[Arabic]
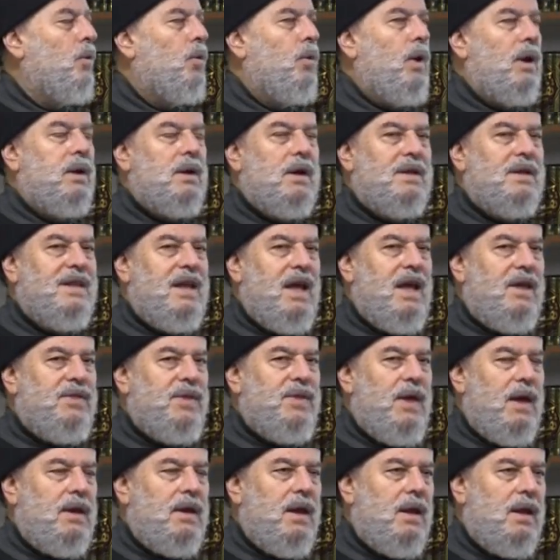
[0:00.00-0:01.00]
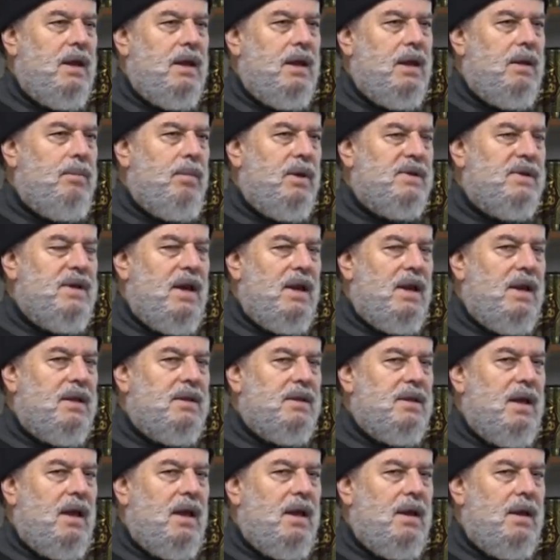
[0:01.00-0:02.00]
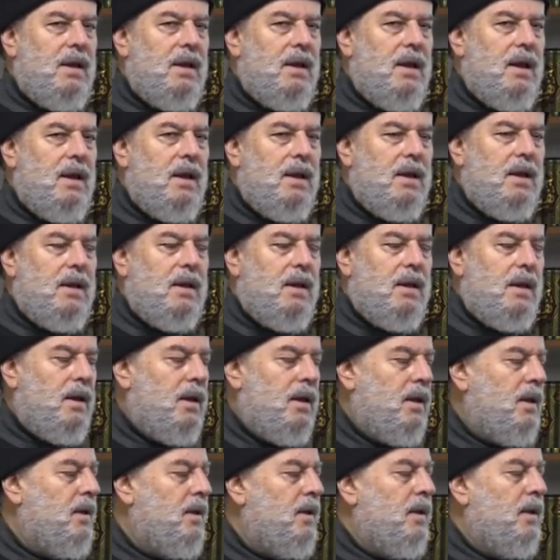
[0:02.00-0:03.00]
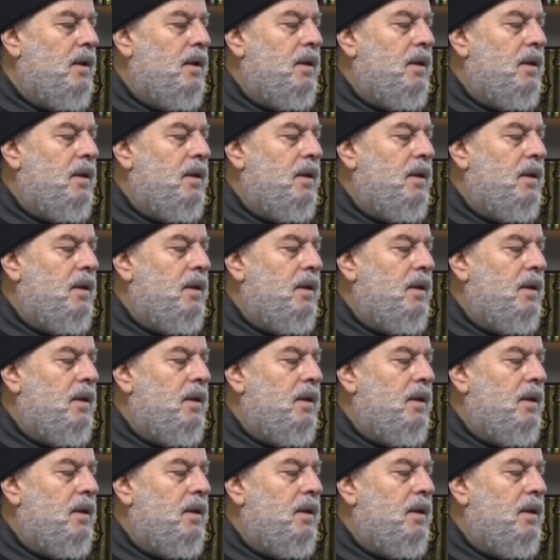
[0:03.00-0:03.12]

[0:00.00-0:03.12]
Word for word: والقضية الثانية اللي هي مسألة ال ال